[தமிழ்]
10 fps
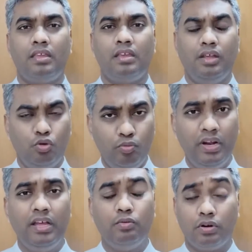இது
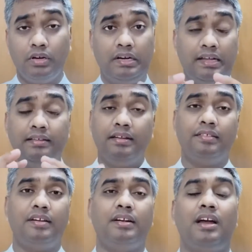உண்மையிலே ஒரு
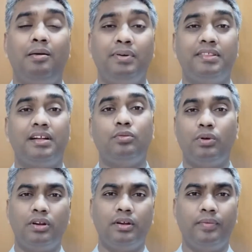டேஞ்சரஸான ஆபத்தான
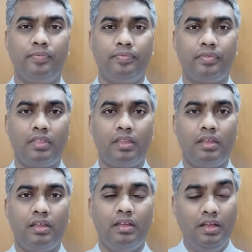ஒன்று
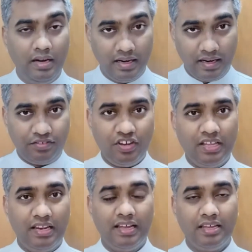என்ற
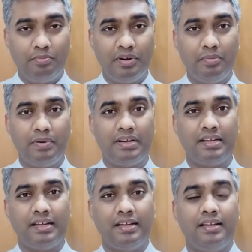நற்செய்தியில இப்படிப்பட்ட
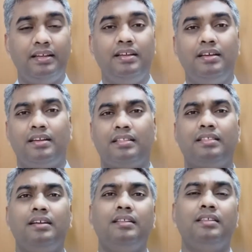ரத்த
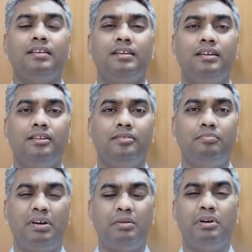அழுத்தங்கள்
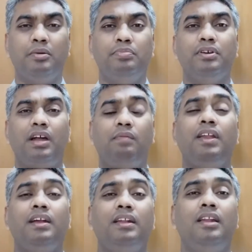படபடப்பு
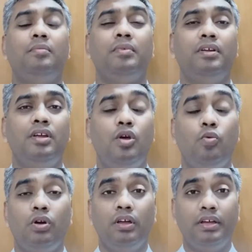கவலைகள் எல்லாம்
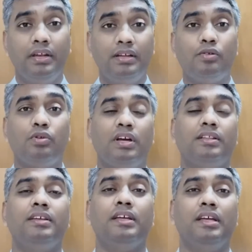உங்களுக்கு
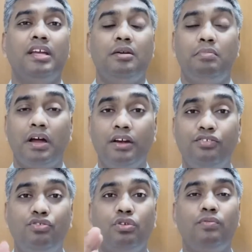இருக்கக்கூடாது
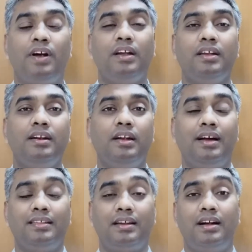மகிழ்ச்சியோடு வாழுங்கள்
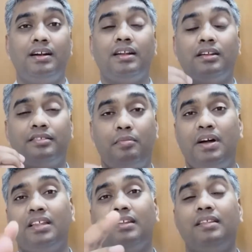அதற்காக நான்
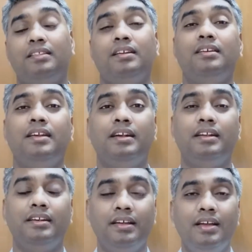சமாதானத்தை தருகிறேன்
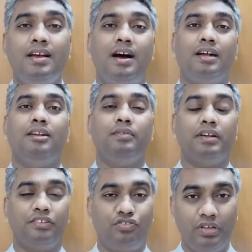என்று ஆண்டவர்
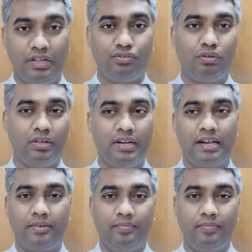நச்சையில சொல்கிறார்